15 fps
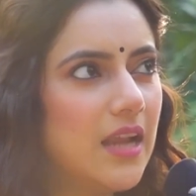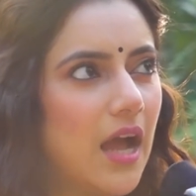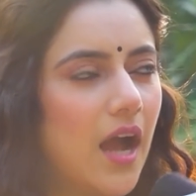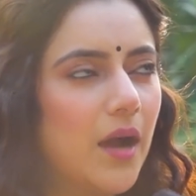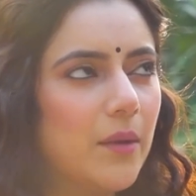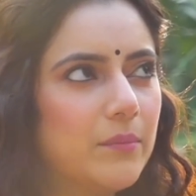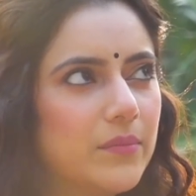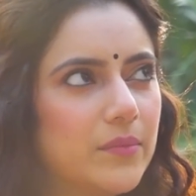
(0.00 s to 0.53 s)
না
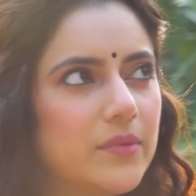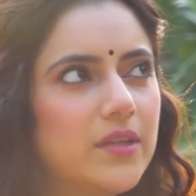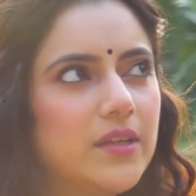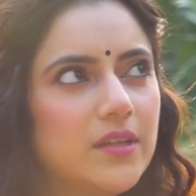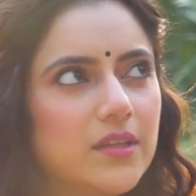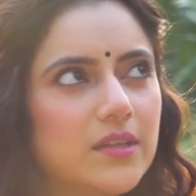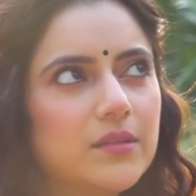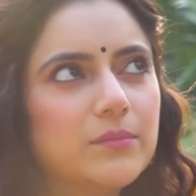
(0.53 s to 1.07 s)
আমি
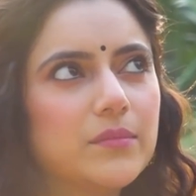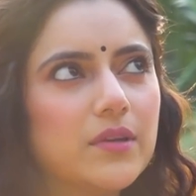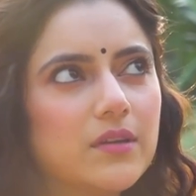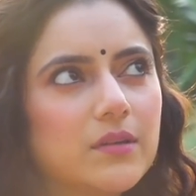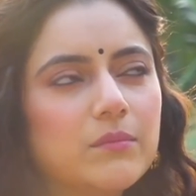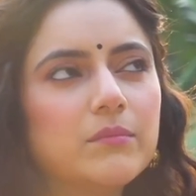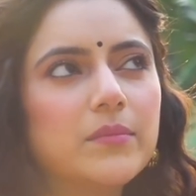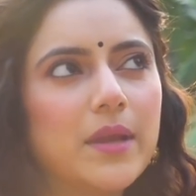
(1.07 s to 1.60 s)

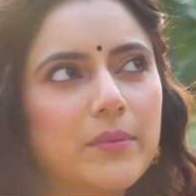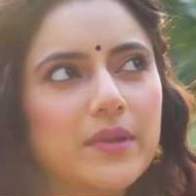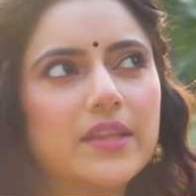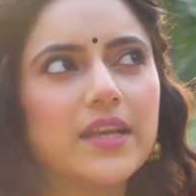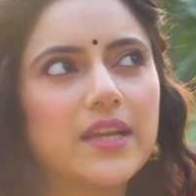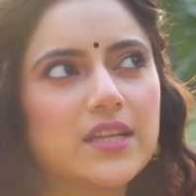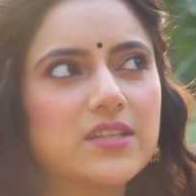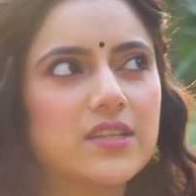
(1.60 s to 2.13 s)
ভেবে
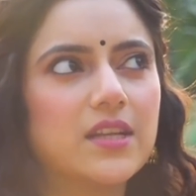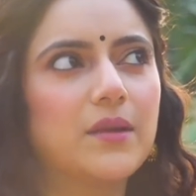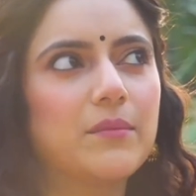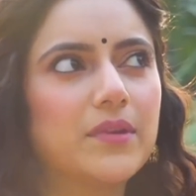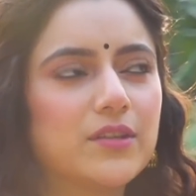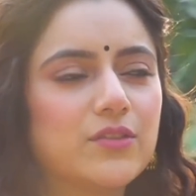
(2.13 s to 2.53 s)
দেখেছিলাম